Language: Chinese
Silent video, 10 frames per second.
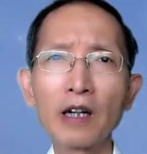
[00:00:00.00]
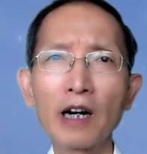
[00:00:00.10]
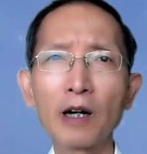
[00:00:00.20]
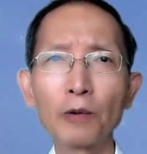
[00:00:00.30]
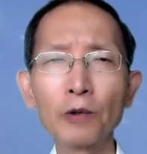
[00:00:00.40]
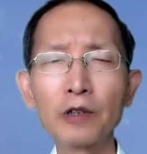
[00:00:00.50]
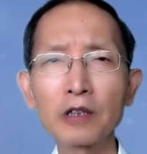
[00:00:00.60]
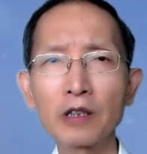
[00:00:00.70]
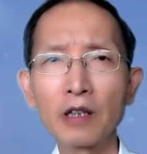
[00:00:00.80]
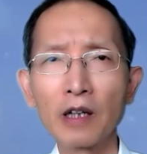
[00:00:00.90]
啊无论
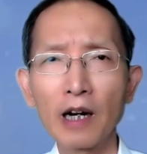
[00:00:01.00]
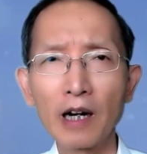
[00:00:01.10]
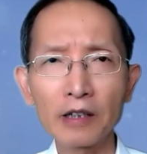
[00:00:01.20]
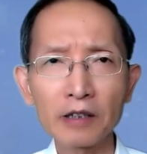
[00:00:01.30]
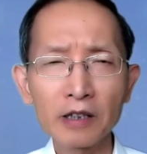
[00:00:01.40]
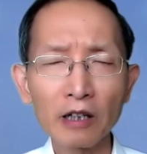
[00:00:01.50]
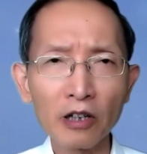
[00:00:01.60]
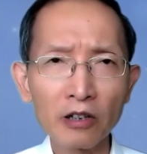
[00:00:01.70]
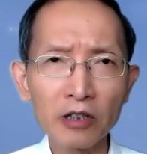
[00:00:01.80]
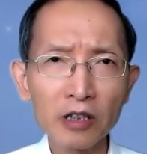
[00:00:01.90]
是啊教
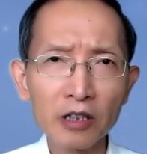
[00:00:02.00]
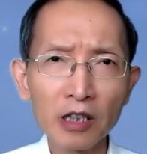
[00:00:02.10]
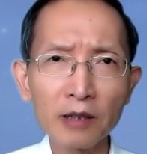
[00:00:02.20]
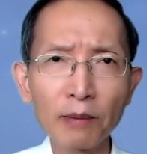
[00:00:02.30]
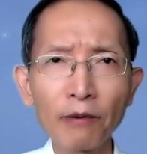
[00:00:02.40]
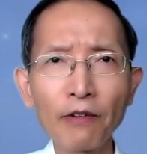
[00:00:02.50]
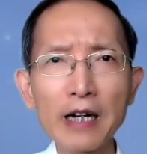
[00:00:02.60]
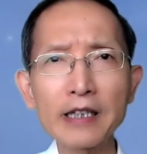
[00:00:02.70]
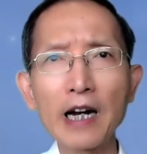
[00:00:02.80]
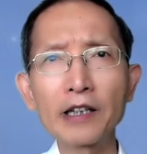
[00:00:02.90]
导人世界怎么
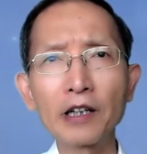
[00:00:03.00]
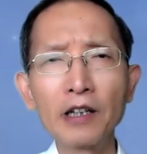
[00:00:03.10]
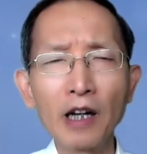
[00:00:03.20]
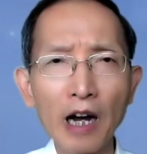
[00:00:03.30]
发财的